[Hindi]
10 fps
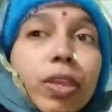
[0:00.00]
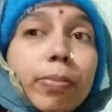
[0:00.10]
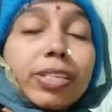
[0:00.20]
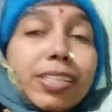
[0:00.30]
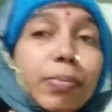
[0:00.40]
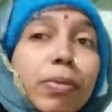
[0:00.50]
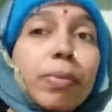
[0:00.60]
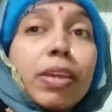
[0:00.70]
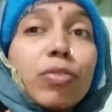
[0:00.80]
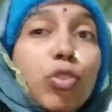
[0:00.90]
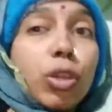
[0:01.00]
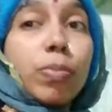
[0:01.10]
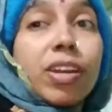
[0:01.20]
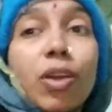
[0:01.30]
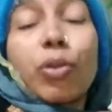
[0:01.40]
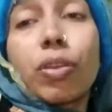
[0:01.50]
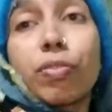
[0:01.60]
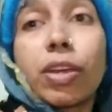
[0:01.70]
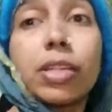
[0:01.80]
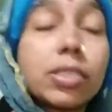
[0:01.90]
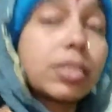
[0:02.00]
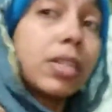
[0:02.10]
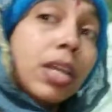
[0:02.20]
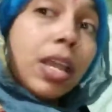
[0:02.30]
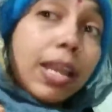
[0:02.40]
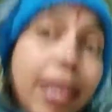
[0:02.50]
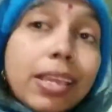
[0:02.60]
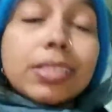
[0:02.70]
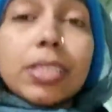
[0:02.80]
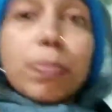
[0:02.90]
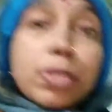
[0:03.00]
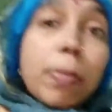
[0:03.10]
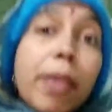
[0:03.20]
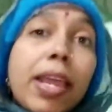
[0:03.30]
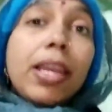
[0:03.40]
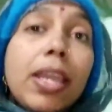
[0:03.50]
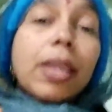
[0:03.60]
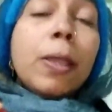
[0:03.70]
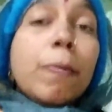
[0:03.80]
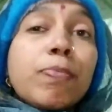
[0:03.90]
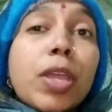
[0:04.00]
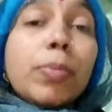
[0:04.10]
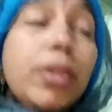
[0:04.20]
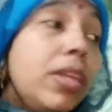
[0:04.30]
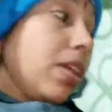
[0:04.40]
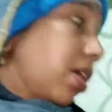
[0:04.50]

बस अभी मैं वही बनाऊंगी फ्रेंड्स लेकिन सबसे पहले अभी